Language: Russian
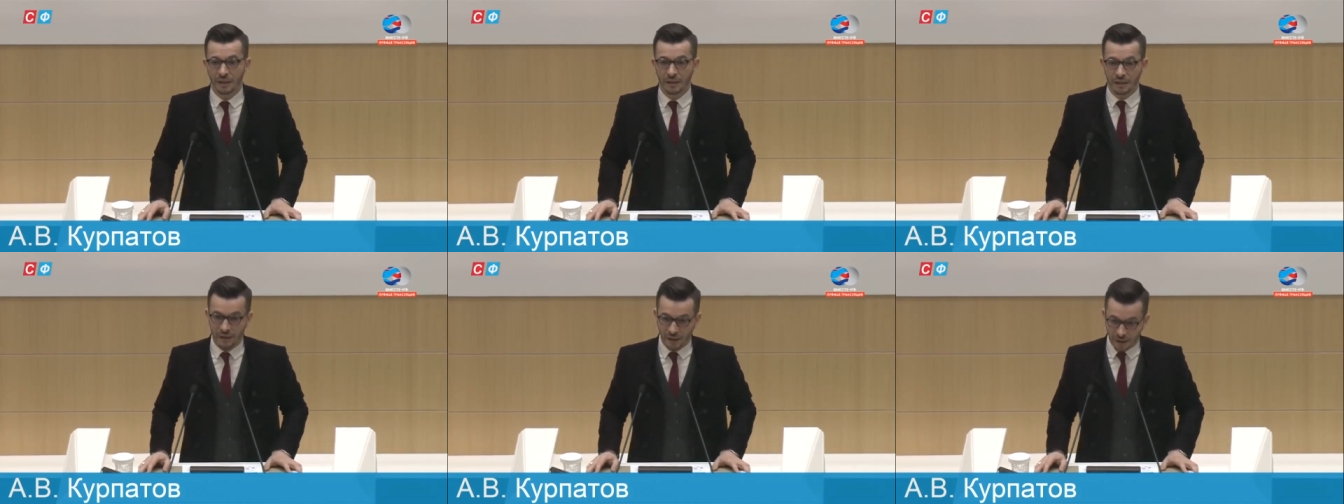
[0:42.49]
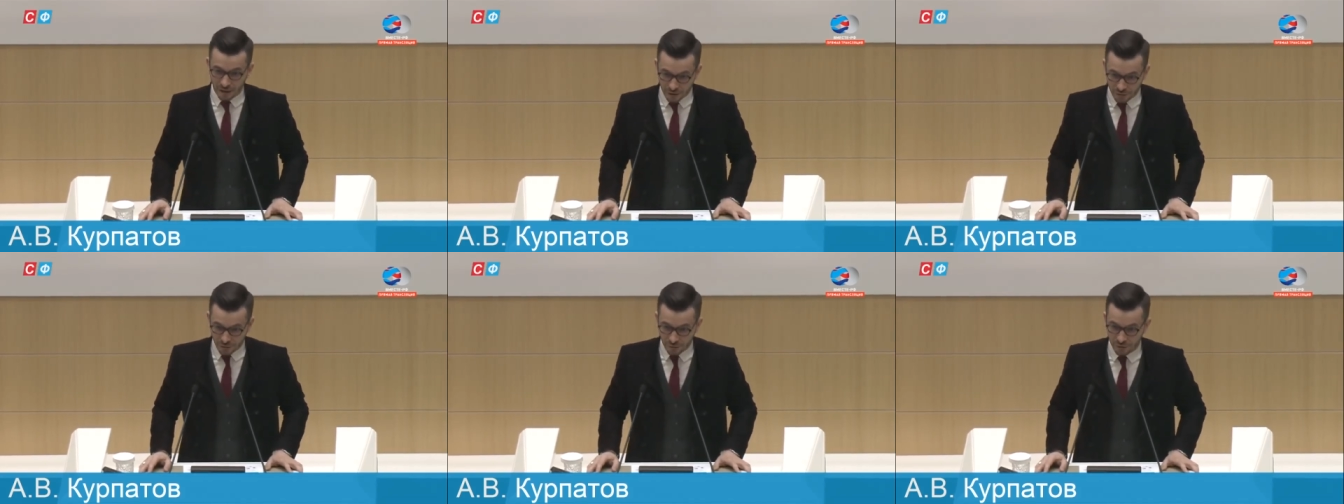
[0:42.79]
И
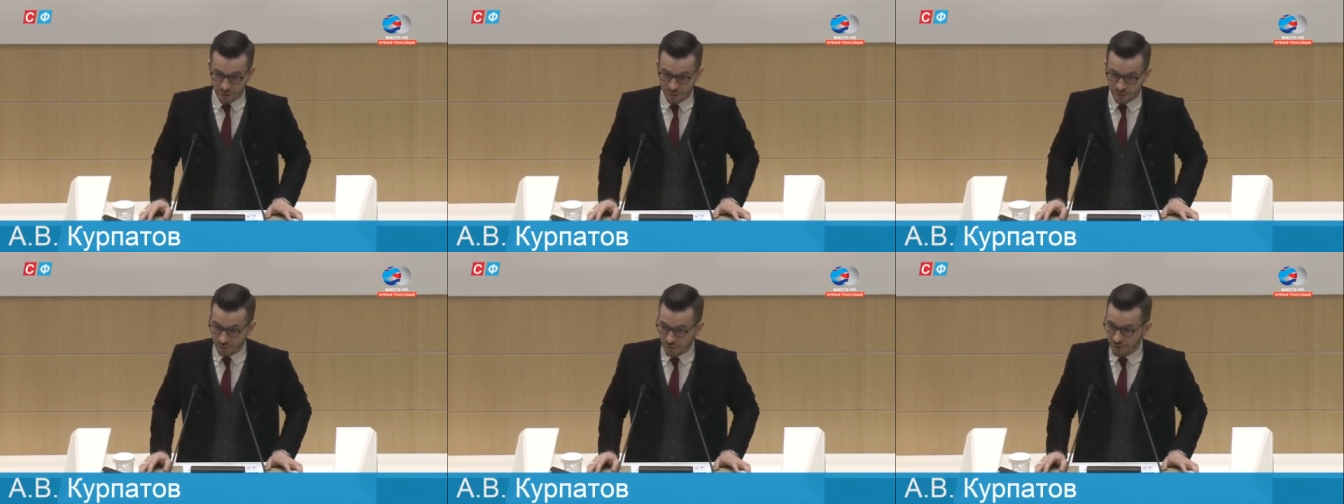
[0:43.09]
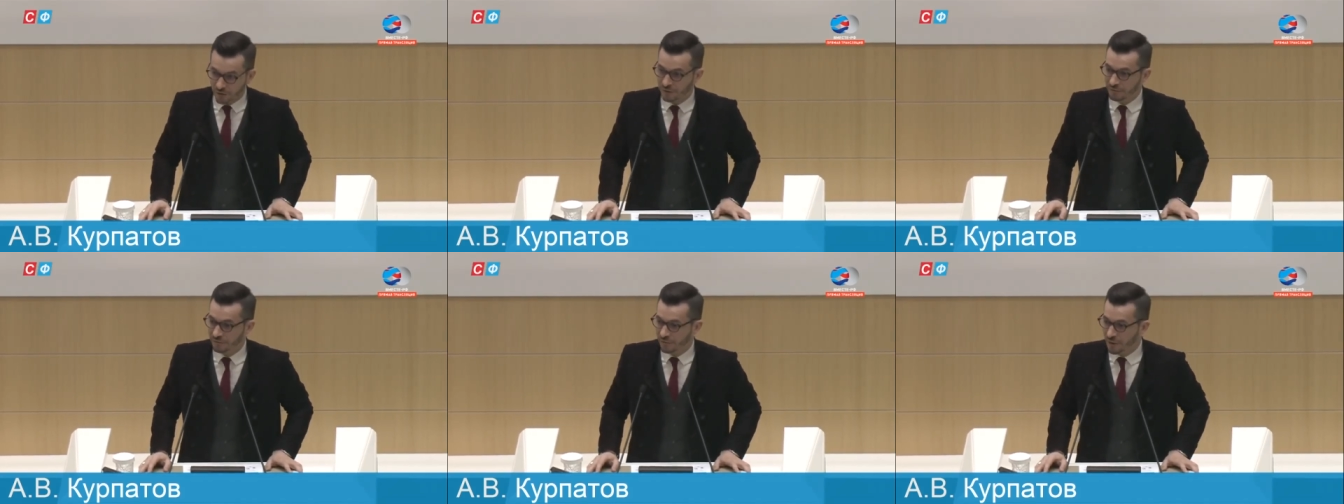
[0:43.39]
я хочу
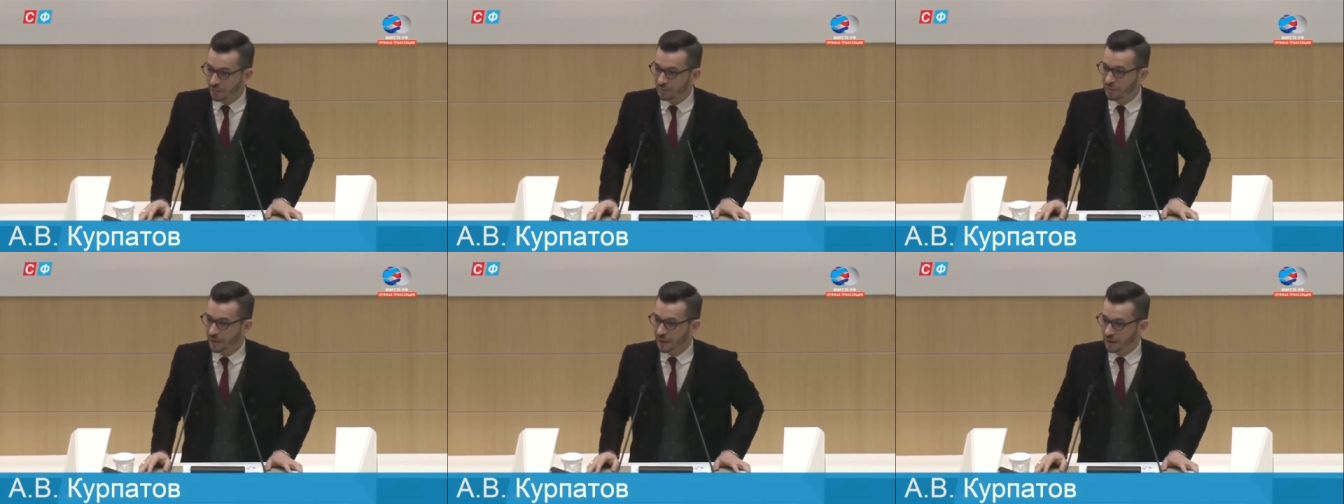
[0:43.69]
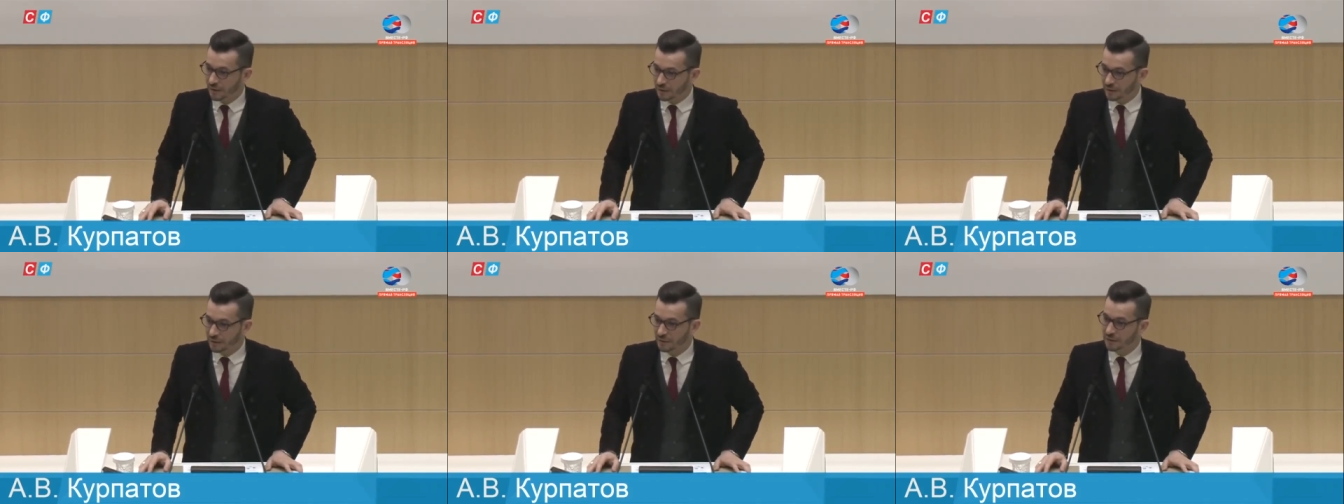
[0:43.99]
сегодня вам
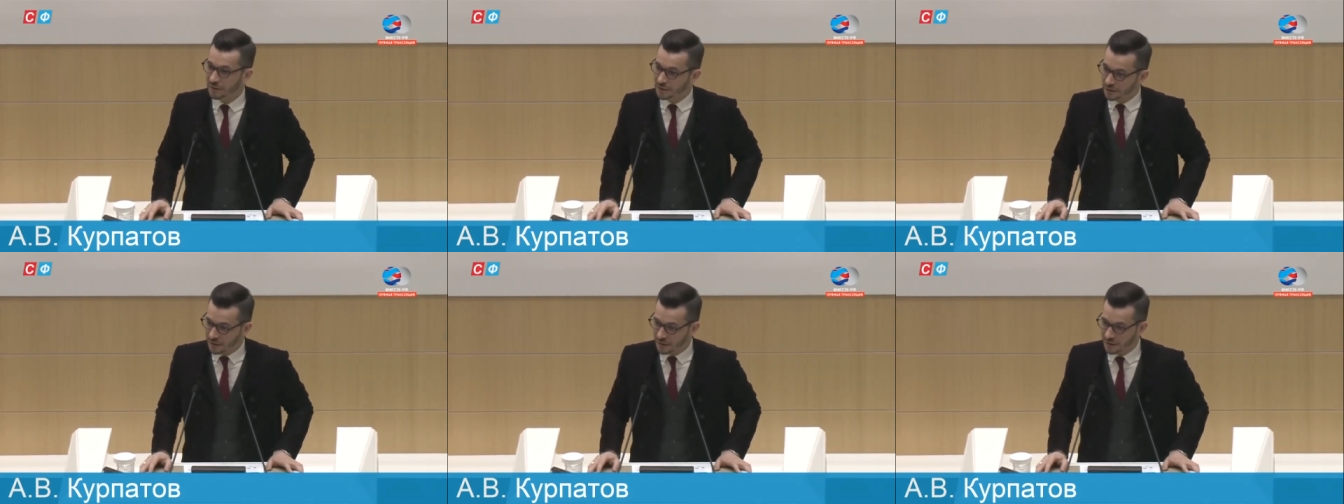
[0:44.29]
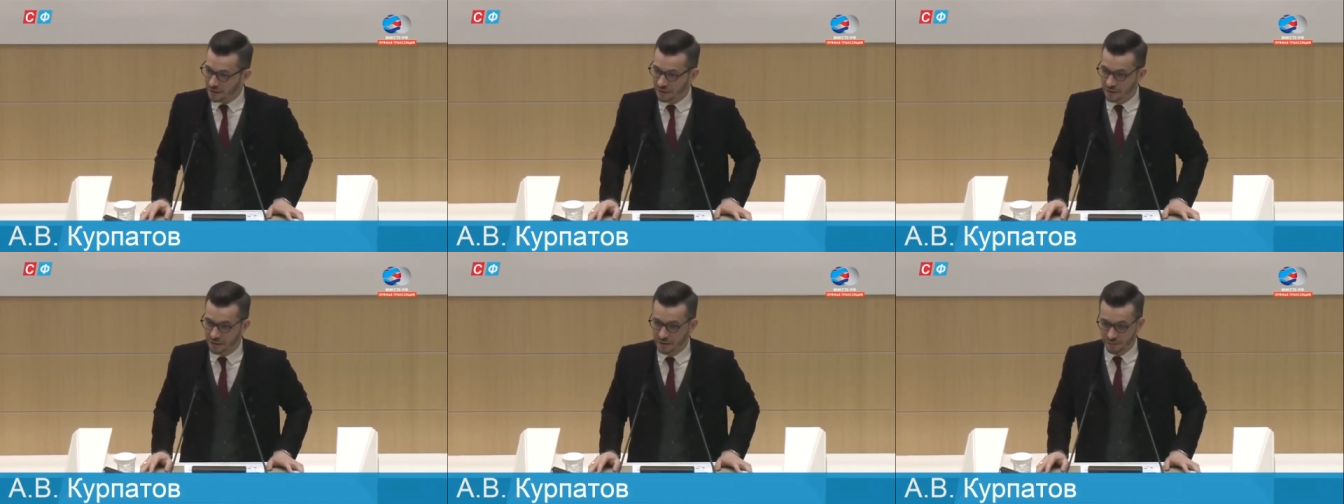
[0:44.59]
про это
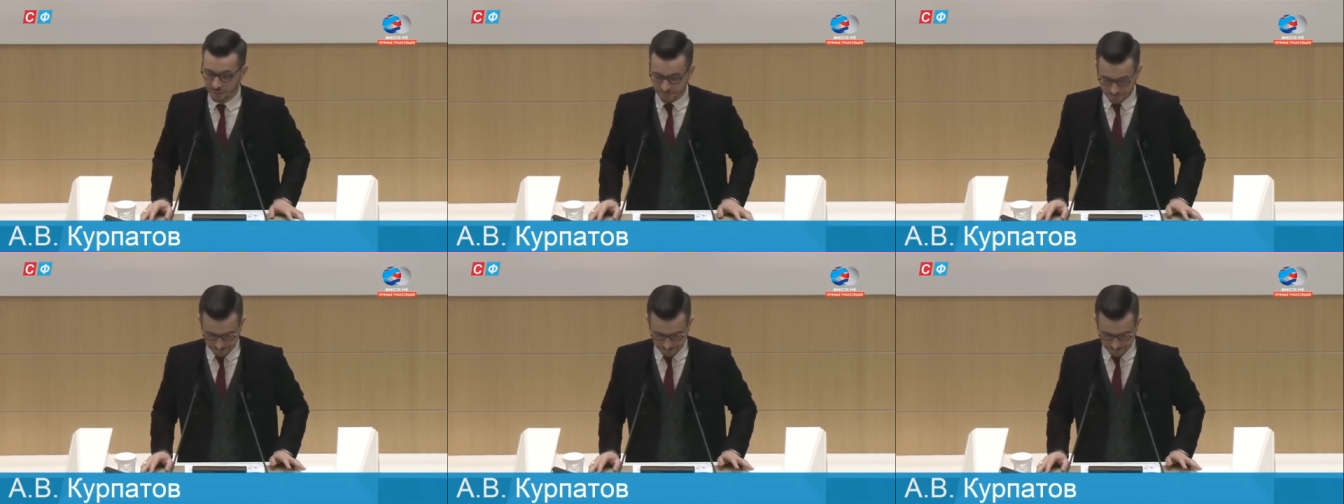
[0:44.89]
рассказать.